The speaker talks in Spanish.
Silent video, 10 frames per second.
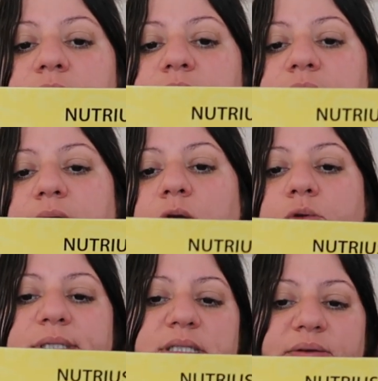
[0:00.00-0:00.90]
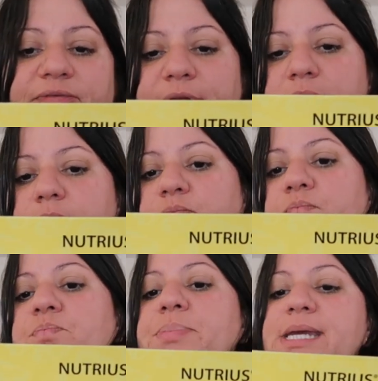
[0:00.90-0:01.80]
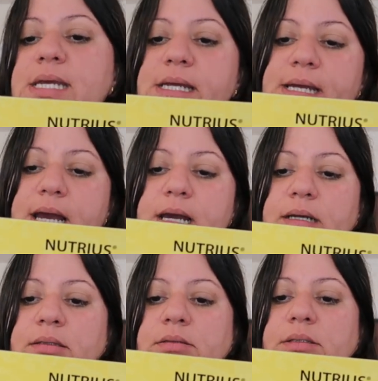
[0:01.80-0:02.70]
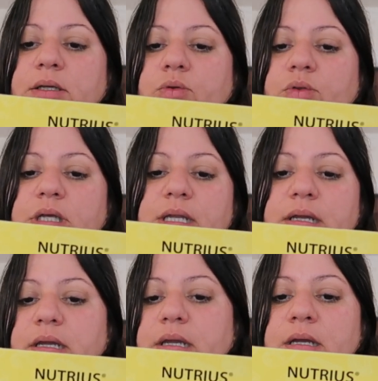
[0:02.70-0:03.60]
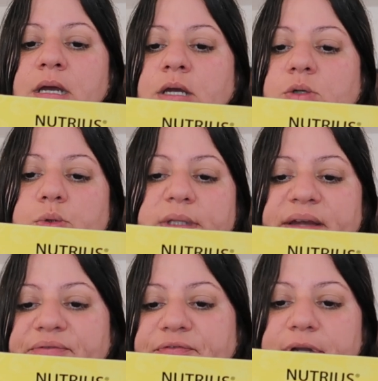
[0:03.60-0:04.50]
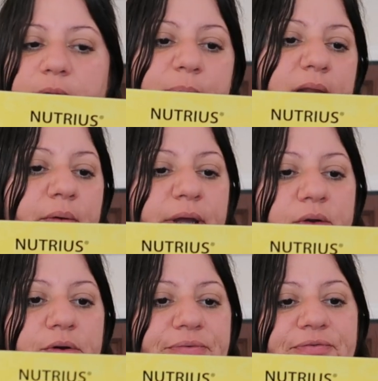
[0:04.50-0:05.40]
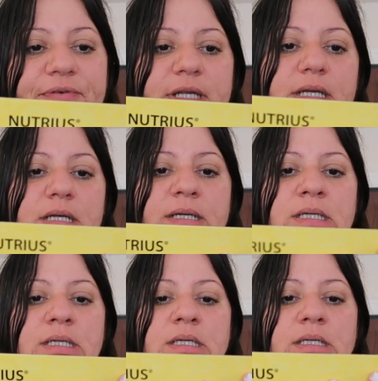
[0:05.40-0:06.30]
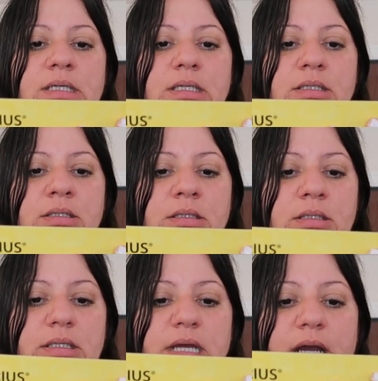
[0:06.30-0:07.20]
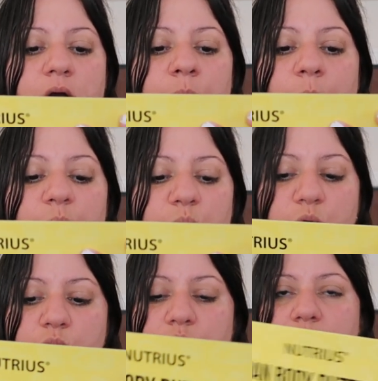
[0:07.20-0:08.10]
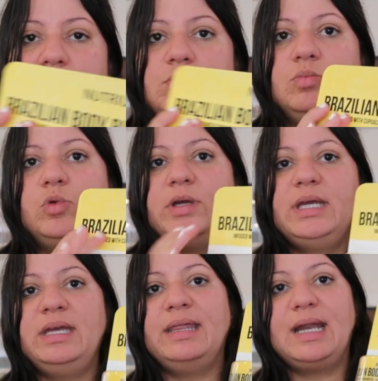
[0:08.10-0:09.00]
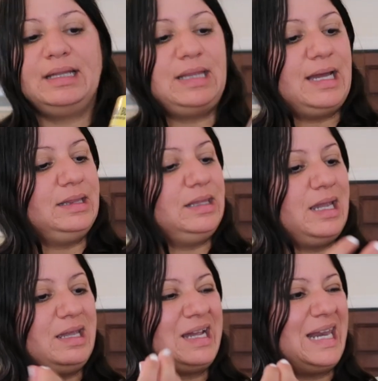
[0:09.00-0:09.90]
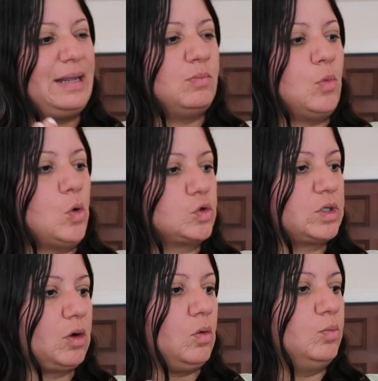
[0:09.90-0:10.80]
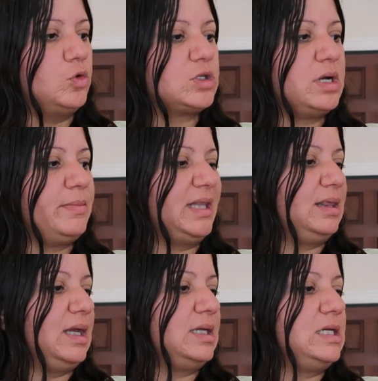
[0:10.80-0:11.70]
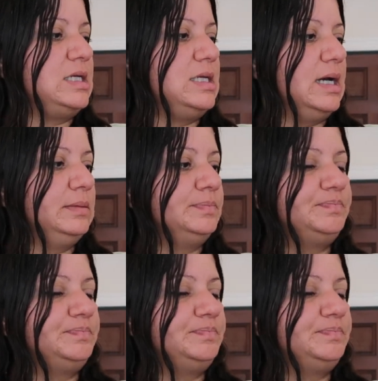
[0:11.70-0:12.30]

Dice que es cruelty free, vegan, que no tiene gluten free, parabeno free. Y es como muy, muy hidratante, cremosa, con mucha mantequilla.